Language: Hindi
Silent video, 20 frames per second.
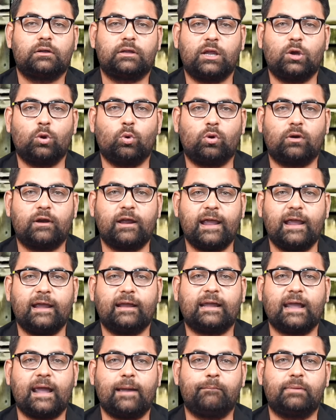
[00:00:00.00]
कि उन्हें
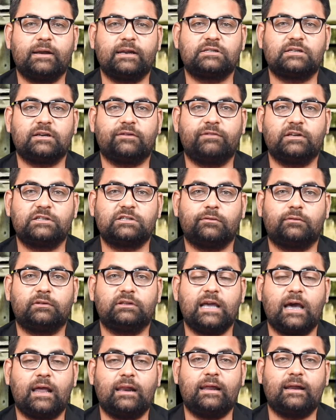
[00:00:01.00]
कैम्ब्रिज
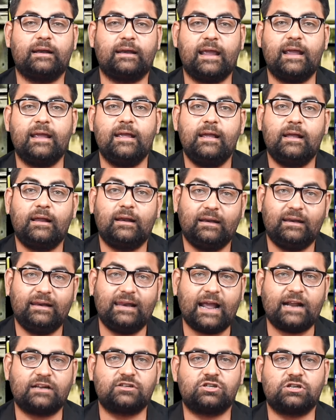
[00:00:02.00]
विश्वविद्यालय ने
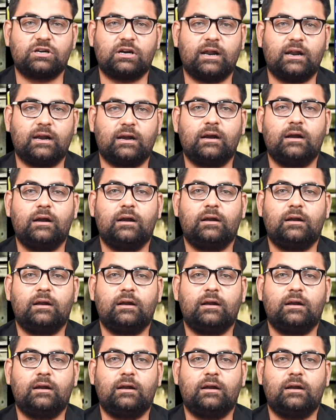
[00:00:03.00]
लेक्चरर